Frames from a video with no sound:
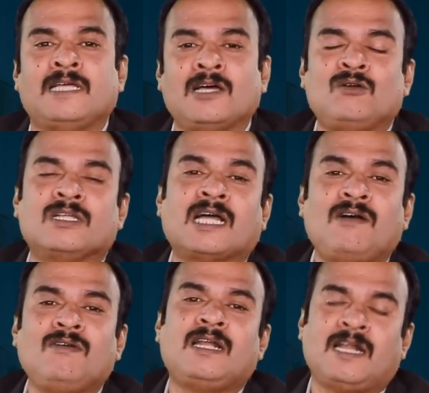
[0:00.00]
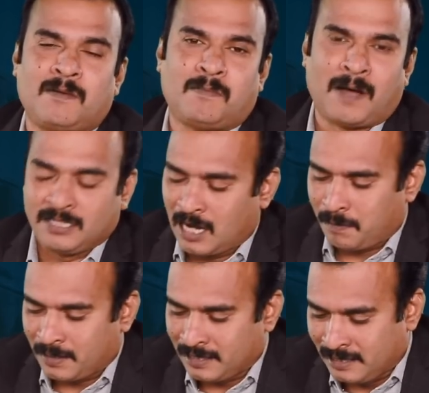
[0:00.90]
எங்களுடைய தகவல்கள் எல்லாம்
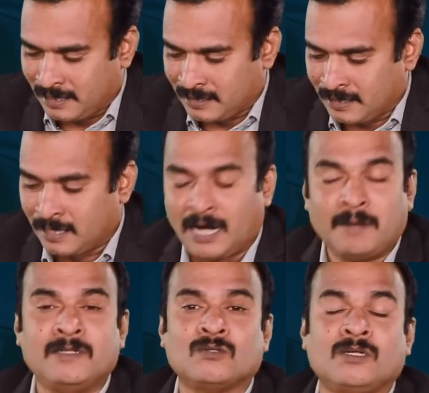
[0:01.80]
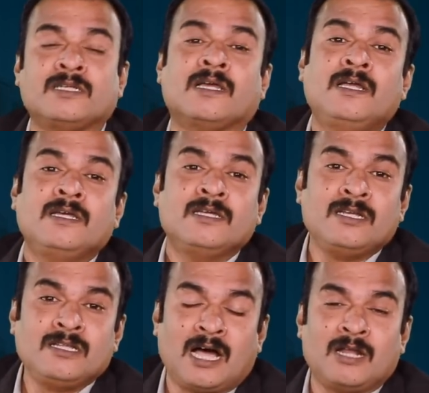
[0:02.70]
பாதுகாப்பாக இருக்கிறது அப்படின்னு சொல்லிச்சு
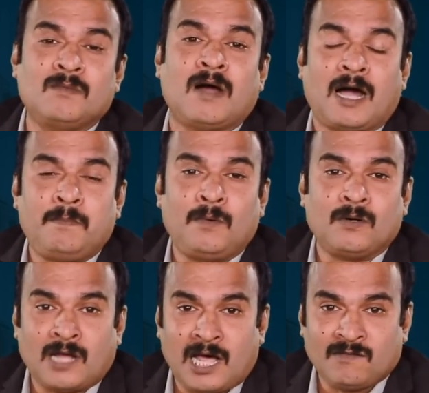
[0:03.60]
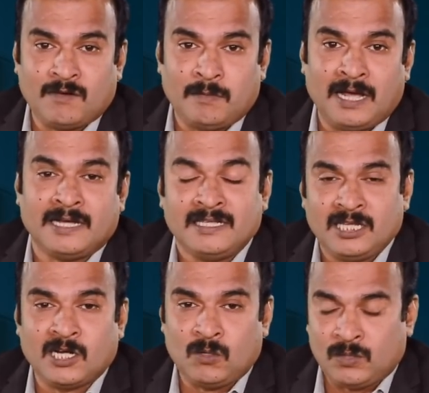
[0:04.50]
இருந்தாலும் அப்போது டார்க் வெப்பில்
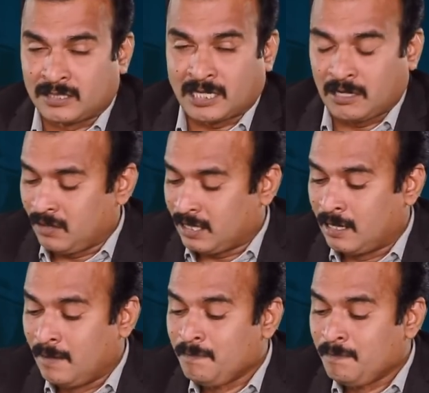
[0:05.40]
இந்தியர்களுடைய தகவல்கள்